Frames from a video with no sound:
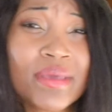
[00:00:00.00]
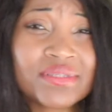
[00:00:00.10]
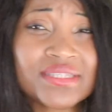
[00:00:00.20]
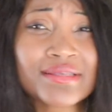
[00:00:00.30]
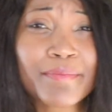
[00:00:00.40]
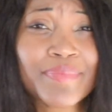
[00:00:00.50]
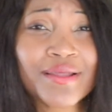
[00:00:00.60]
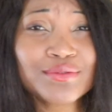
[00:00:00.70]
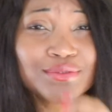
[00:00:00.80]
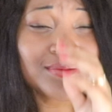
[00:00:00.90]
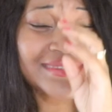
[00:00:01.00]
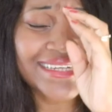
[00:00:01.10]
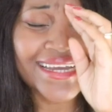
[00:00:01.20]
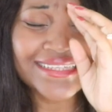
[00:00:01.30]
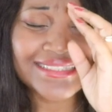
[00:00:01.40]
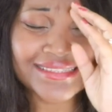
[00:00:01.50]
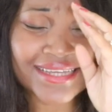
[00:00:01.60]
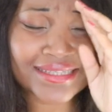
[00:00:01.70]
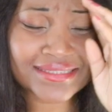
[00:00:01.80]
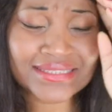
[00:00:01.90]
Même si ces plantes sont très
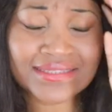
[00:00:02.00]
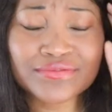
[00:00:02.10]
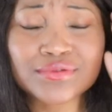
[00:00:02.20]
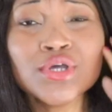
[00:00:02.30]
attractives,